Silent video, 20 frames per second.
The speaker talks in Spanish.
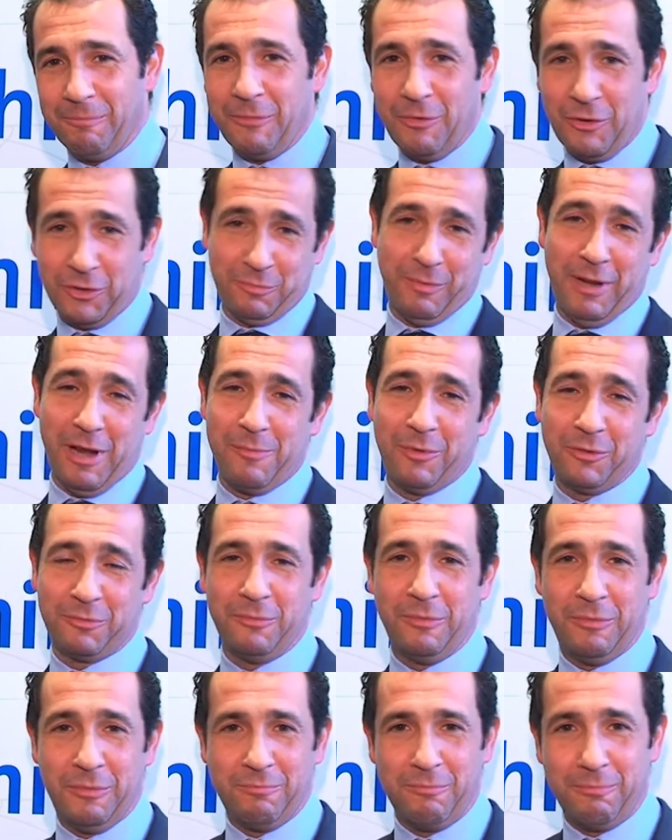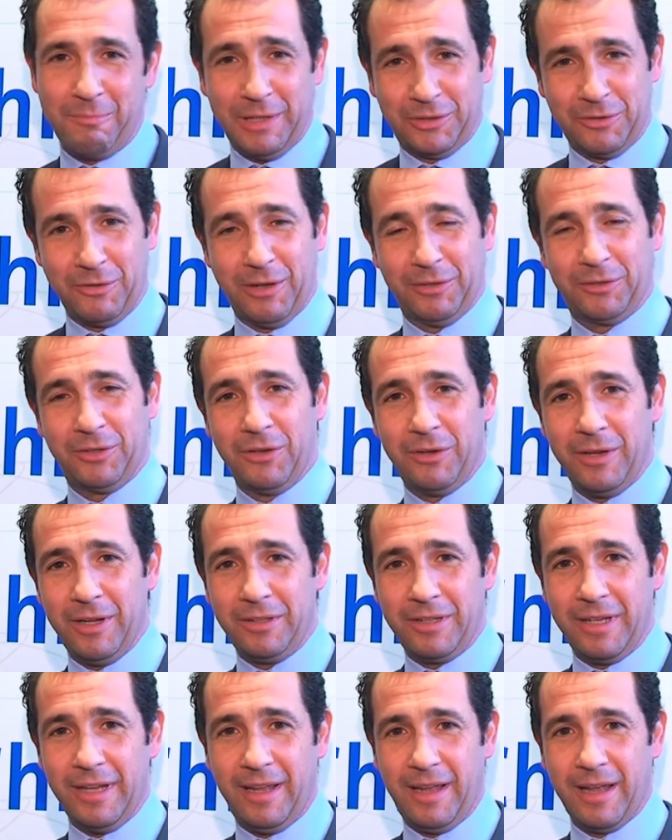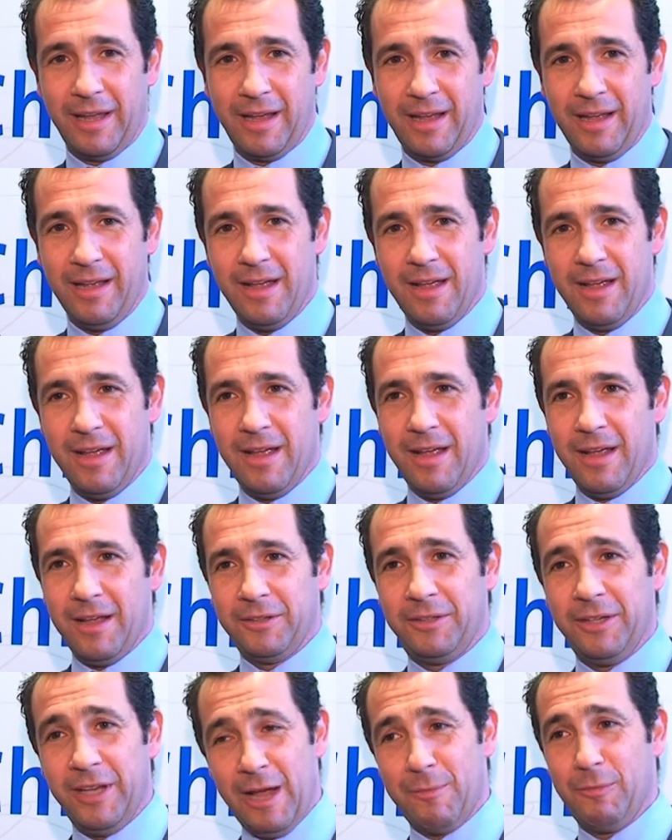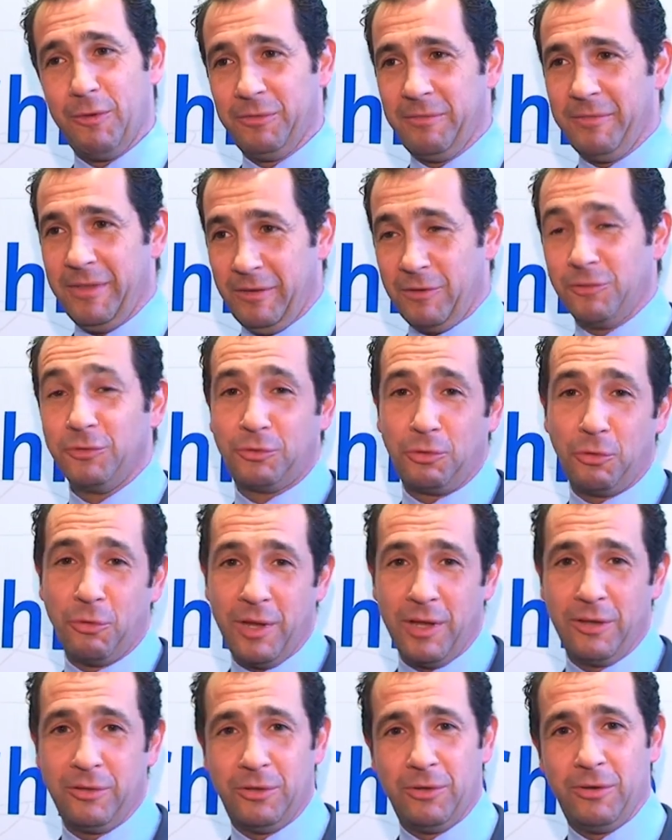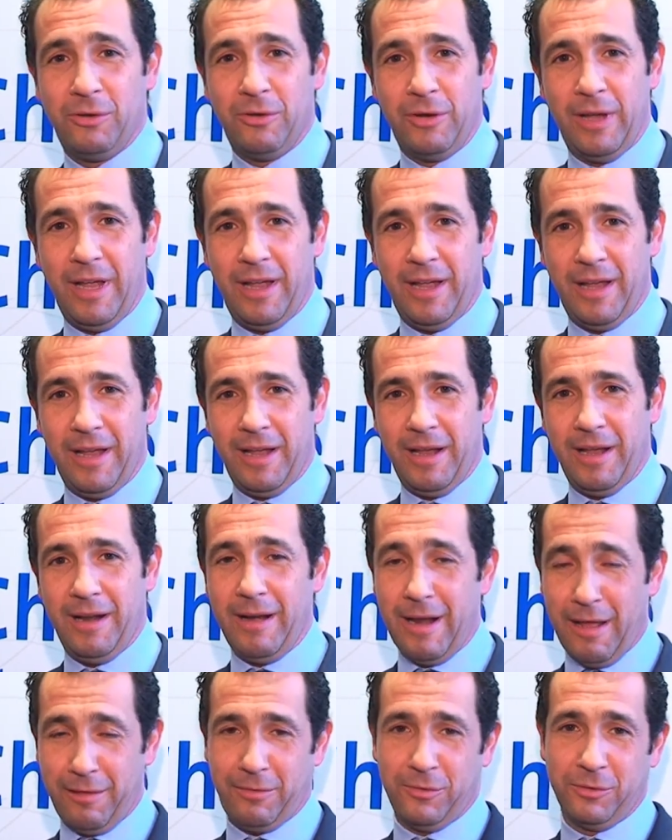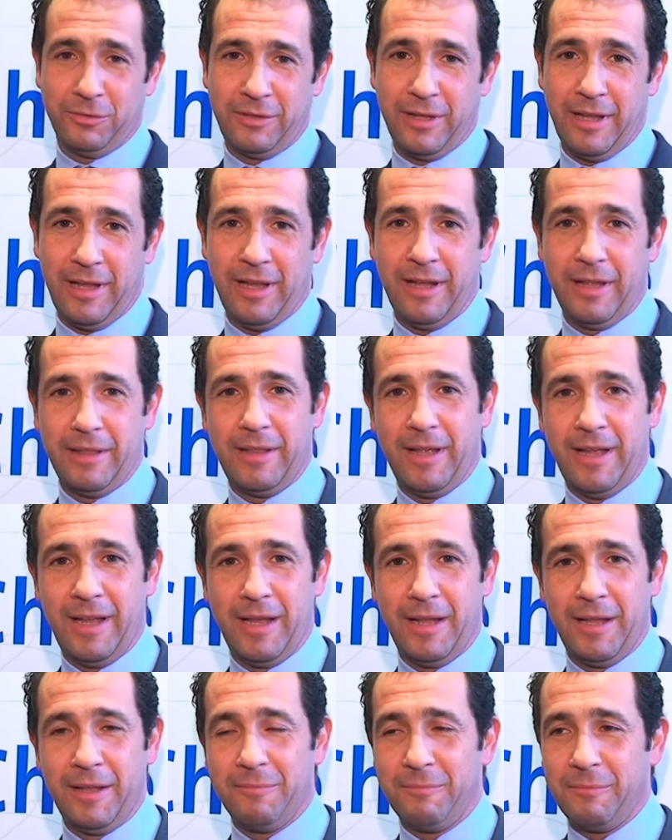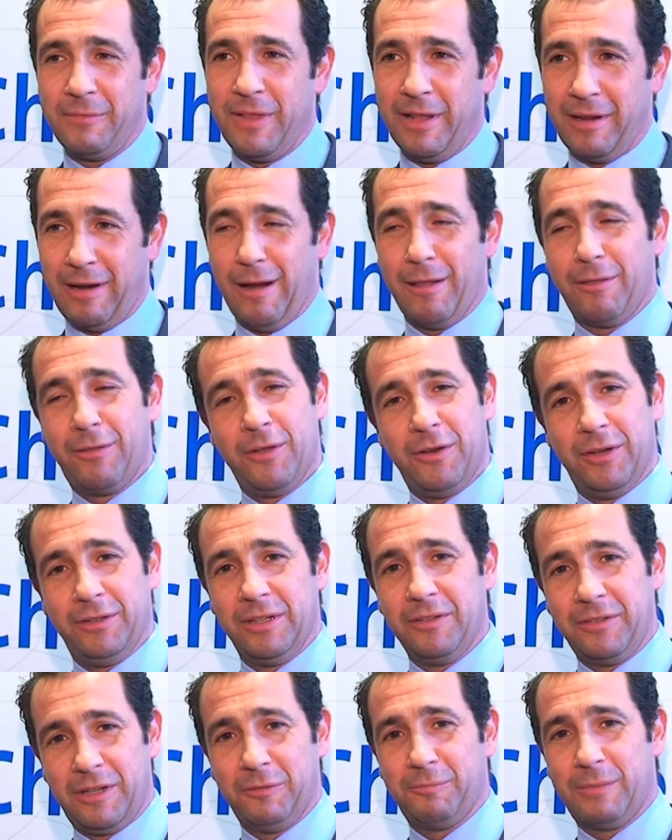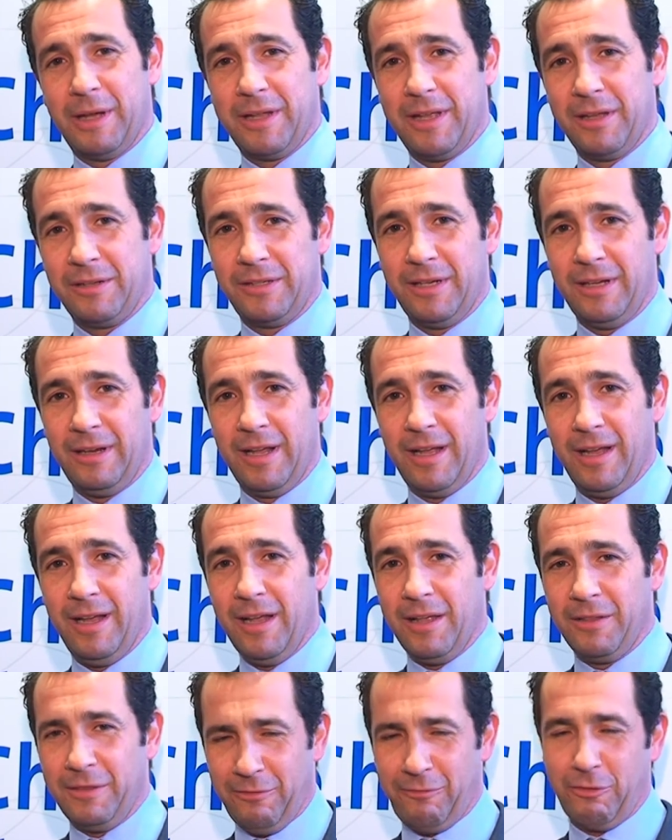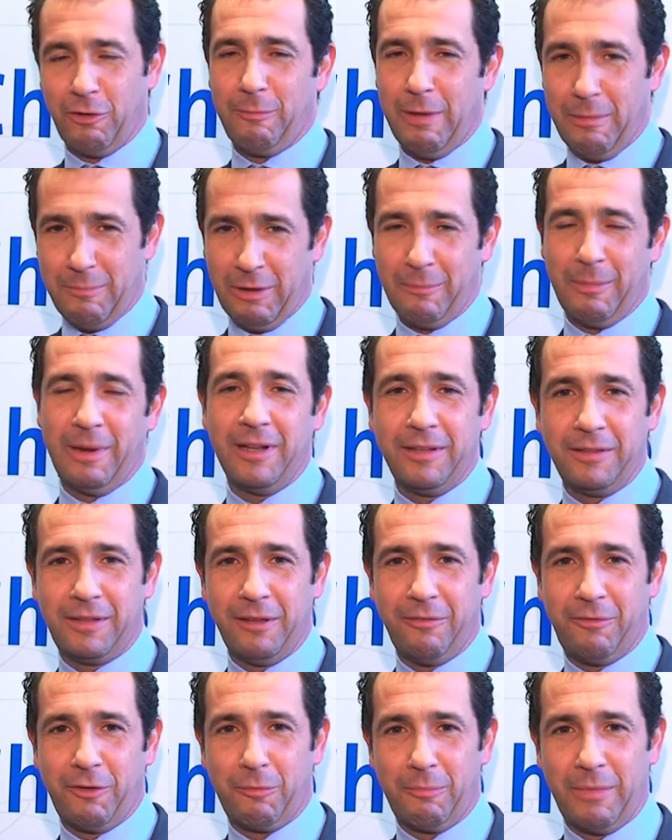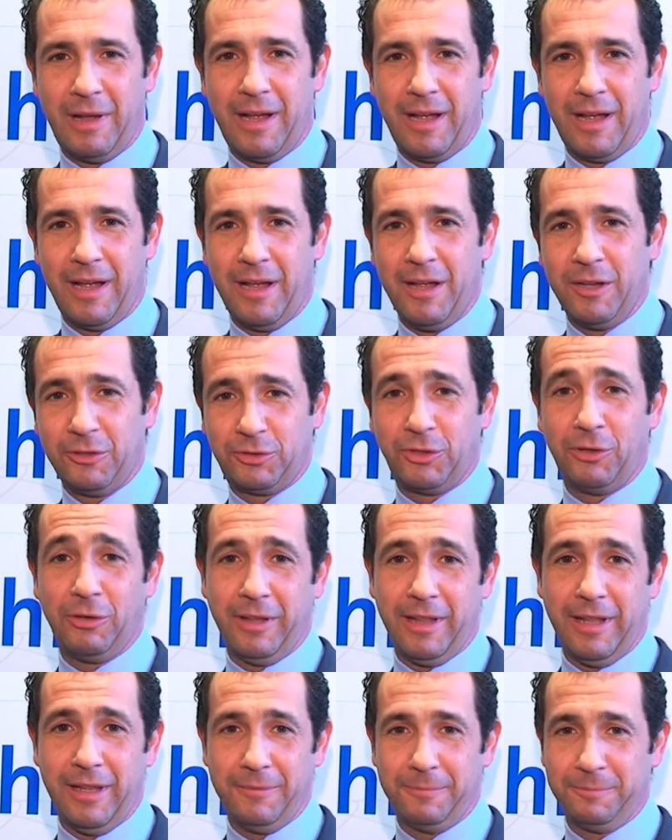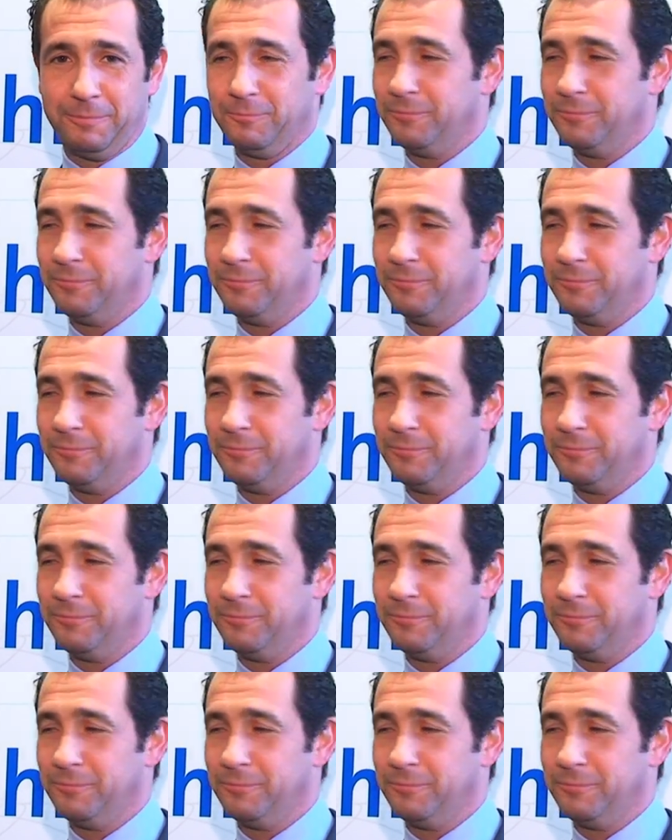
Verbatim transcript: nos veremos más ocasiones y que sigamos construyendo eh, lazos de, de relaciones entre España y Chile de forma permanente y forma sólida.